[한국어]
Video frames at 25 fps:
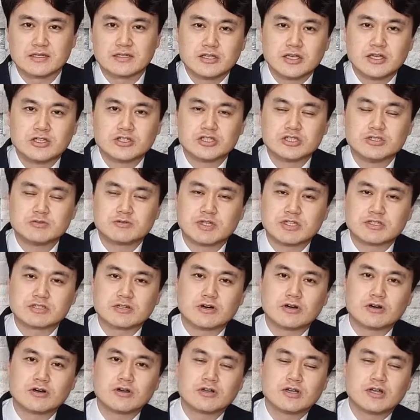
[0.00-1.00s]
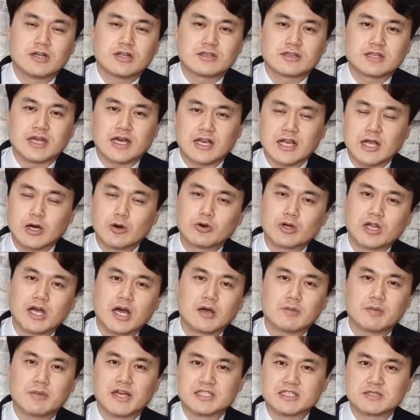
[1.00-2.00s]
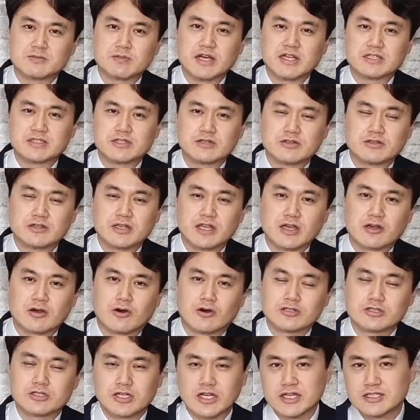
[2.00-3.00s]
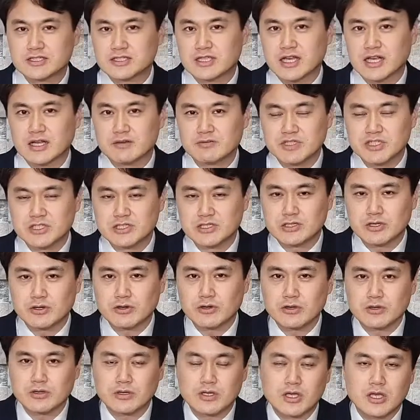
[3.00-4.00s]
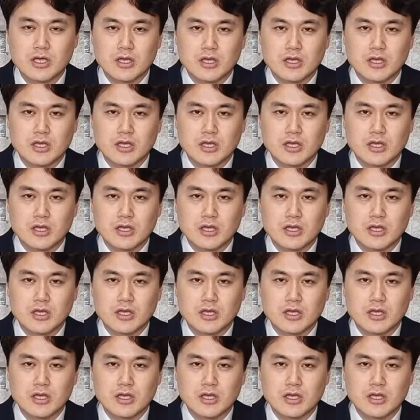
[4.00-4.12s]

예수님께서 따라오라 말씀하셨는데 거절한 사람이 있죠.